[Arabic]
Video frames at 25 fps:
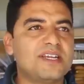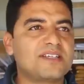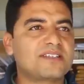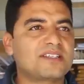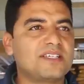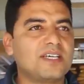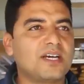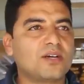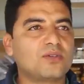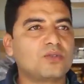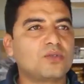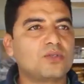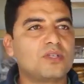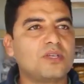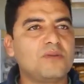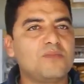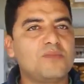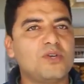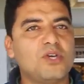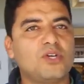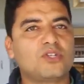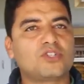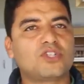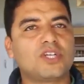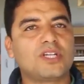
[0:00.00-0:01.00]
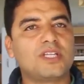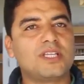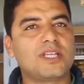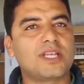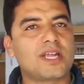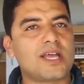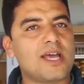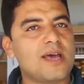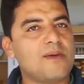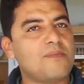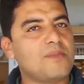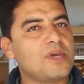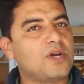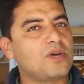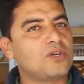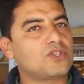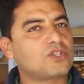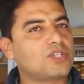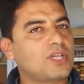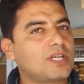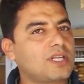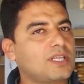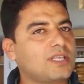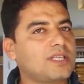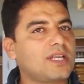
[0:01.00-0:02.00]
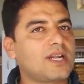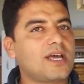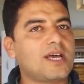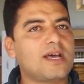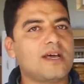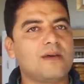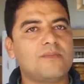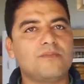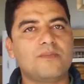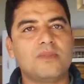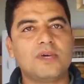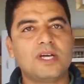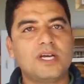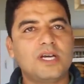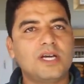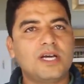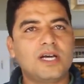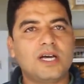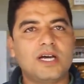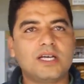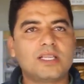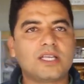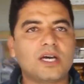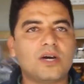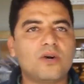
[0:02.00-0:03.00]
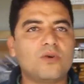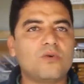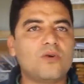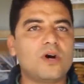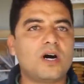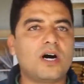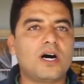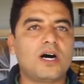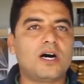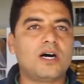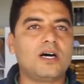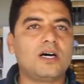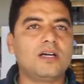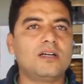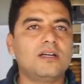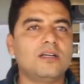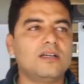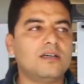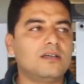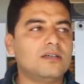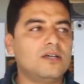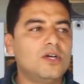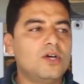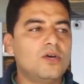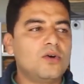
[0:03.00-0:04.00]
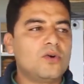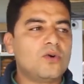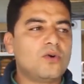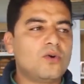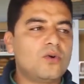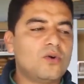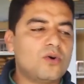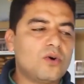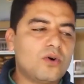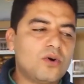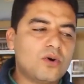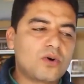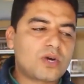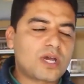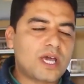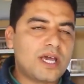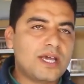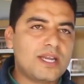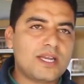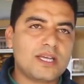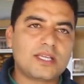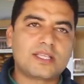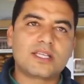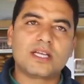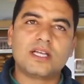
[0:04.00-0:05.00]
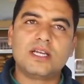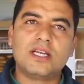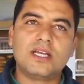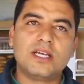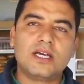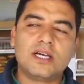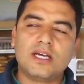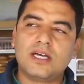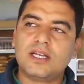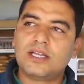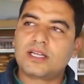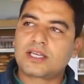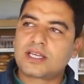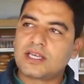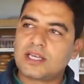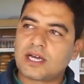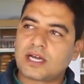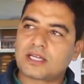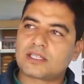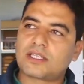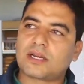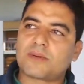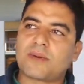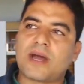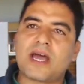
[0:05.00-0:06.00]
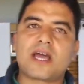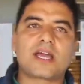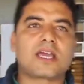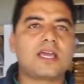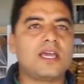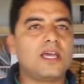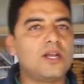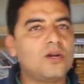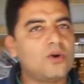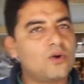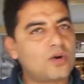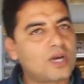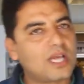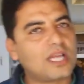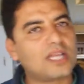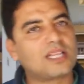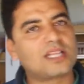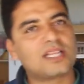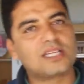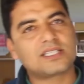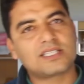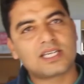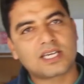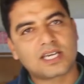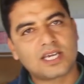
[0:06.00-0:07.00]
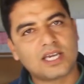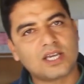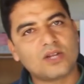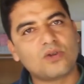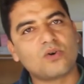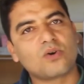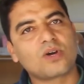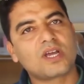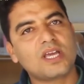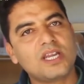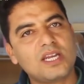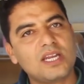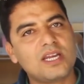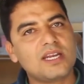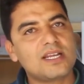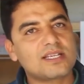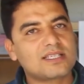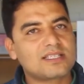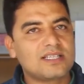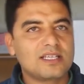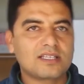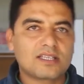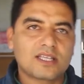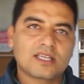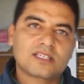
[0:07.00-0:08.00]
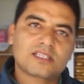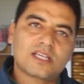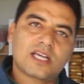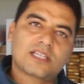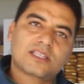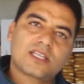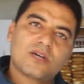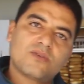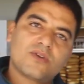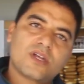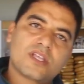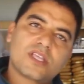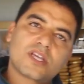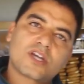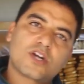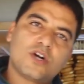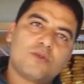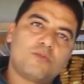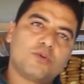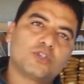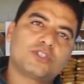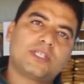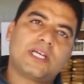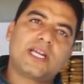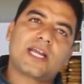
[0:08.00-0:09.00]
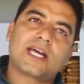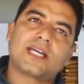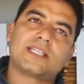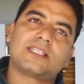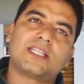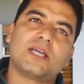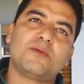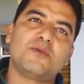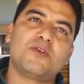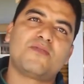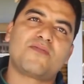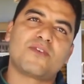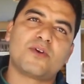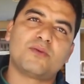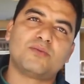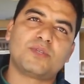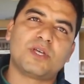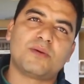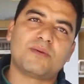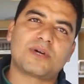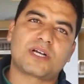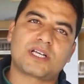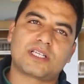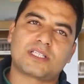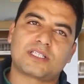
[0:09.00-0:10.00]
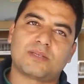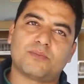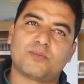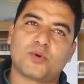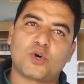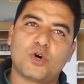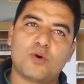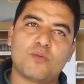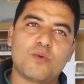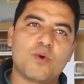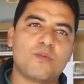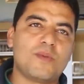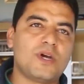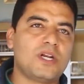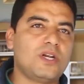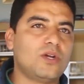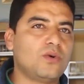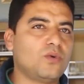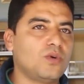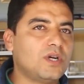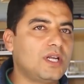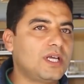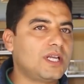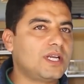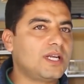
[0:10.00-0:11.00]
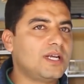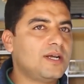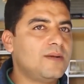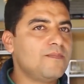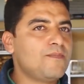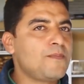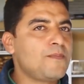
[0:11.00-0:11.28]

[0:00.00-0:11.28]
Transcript: الناس كياخذوا ديال 120 درهم 110 درهم هذا هو وكاينه ديال اللي كياخذ 4 كيلو كاين 3 كيلو كاين الناس اللي ديجا عطاونا دي كوموند حنا خدامين فيهم دابا كنسبقوهم هما الاولين